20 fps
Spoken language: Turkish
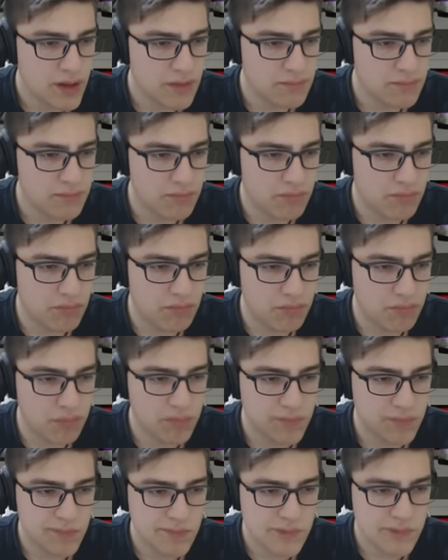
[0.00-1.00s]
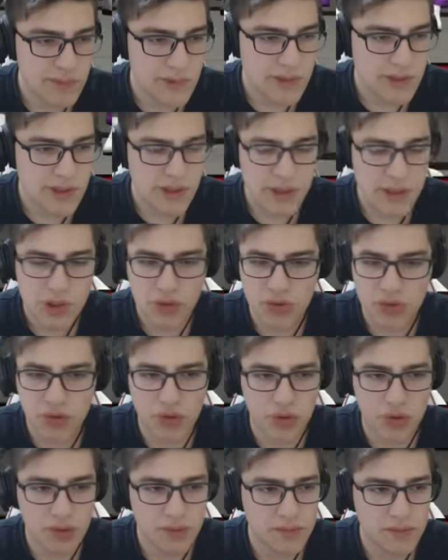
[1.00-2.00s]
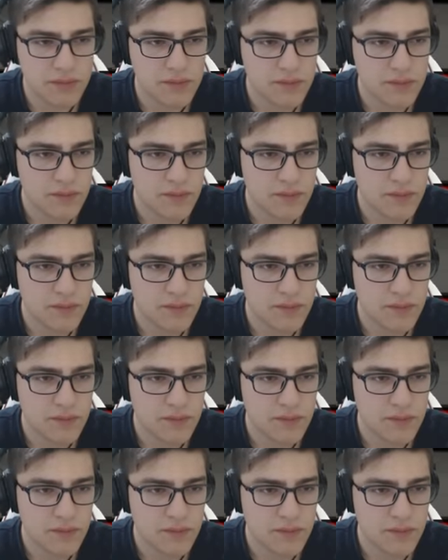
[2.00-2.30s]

Hmm. Şunu